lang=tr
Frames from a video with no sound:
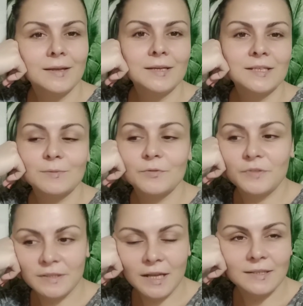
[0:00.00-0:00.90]
Şimdi
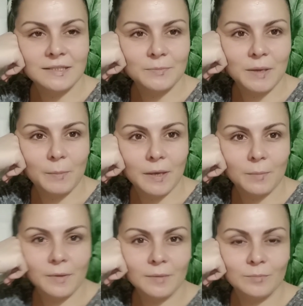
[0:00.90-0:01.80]
fırına attım
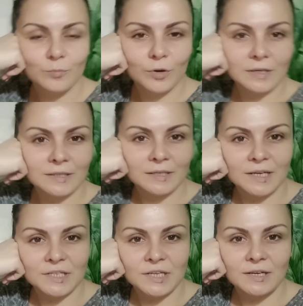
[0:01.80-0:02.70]
yemeğimi. Bu arada
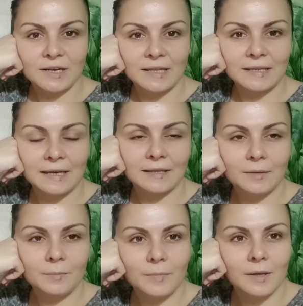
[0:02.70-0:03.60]
da kaşarı
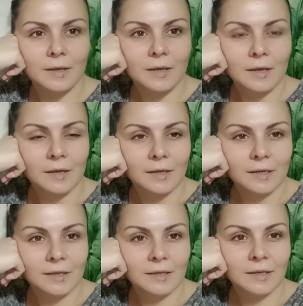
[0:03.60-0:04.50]
rendeledim.
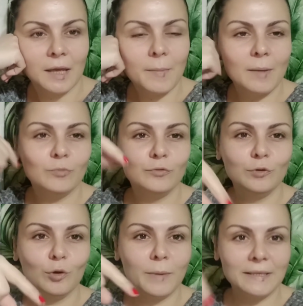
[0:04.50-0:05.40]
Ee, hemen
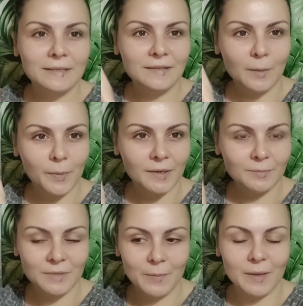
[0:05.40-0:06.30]
bu vlogumu edit
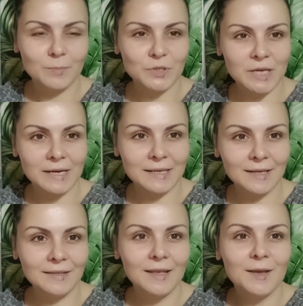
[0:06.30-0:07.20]
yaparım. Yemek
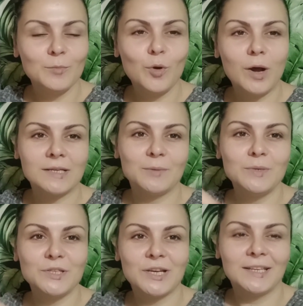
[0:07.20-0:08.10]
pişerken bu
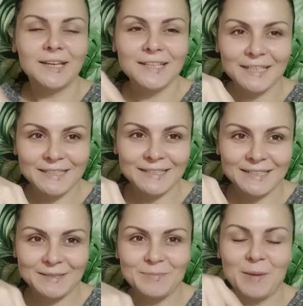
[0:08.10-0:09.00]
akşam inşallah
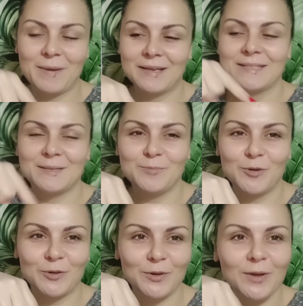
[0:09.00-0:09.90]
yayınlarım hemen
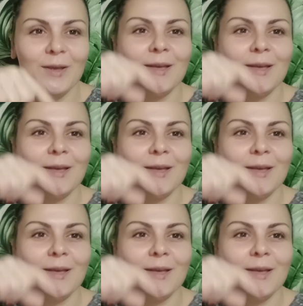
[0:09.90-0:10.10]
size bugünü.